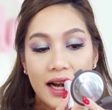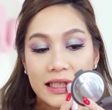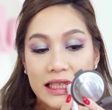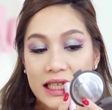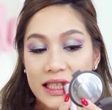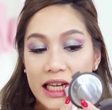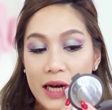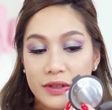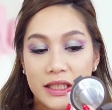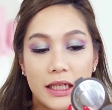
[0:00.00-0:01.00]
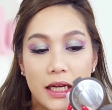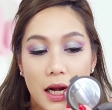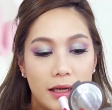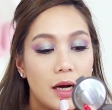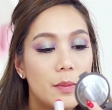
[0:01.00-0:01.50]
ลิปสติกสีดำสนิท
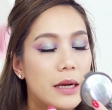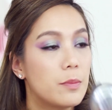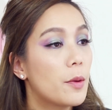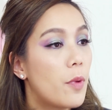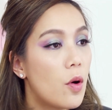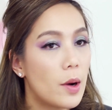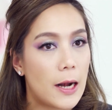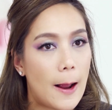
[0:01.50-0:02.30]
เนื้อแมตต์โพด